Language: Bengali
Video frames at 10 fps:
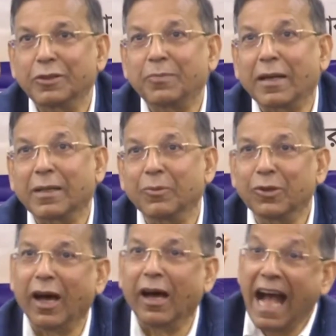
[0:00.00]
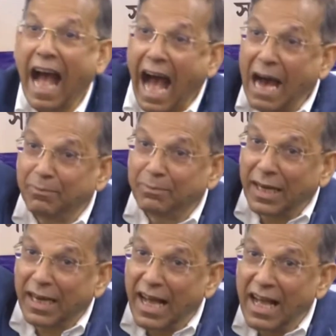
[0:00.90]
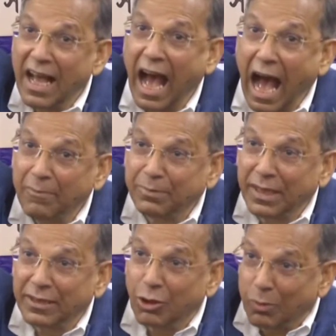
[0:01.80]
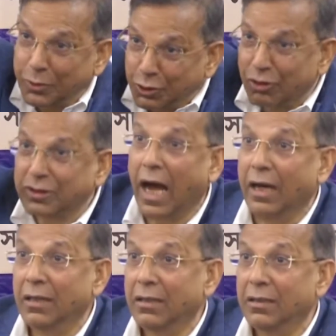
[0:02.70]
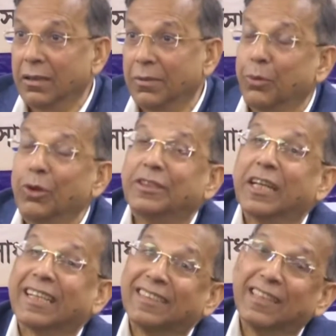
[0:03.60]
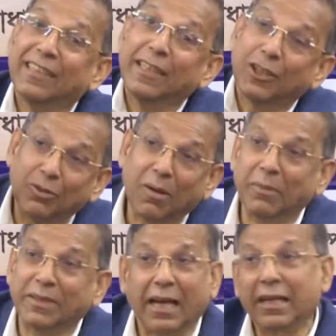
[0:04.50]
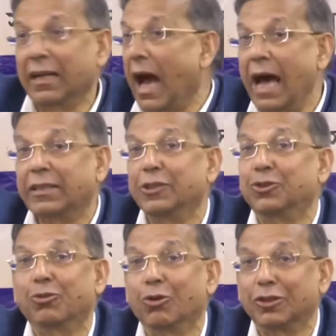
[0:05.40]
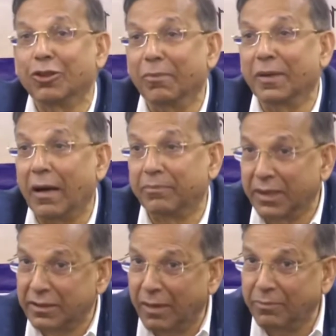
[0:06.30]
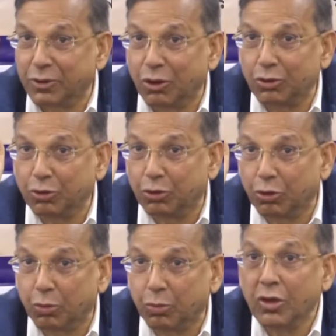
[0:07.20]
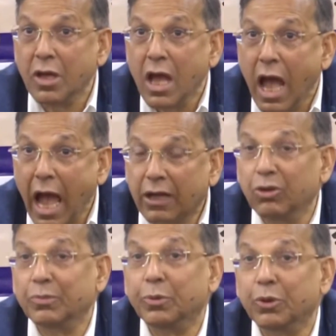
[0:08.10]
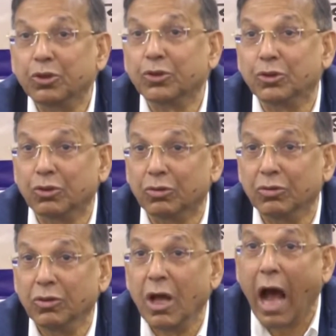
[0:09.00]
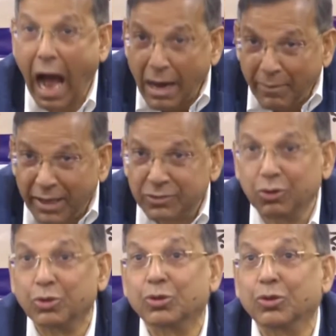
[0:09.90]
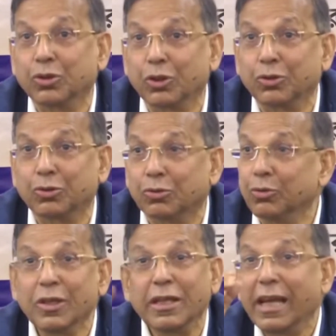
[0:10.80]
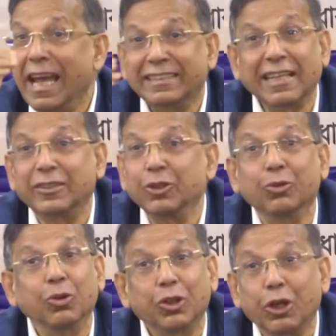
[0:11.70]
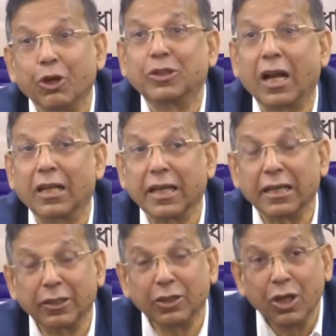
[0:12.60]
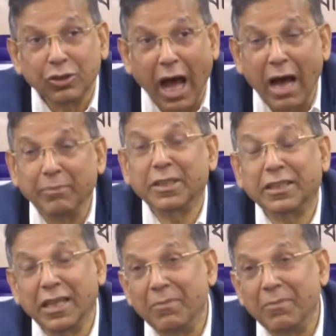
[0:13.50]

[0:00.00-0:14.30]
পুলিশ পাঠাবো না আপনারা আপনাদের অভিযোগটা পুলিশের কাছে লিখিতভাবে জানান আর কিছু করতে হবে না আপনাদের আমরা তদন্ত করব এখন পর্যন্ত আমার তথ্য যতটুকু এটাতেও কেউ সাড়া দেয় নাই তা আমি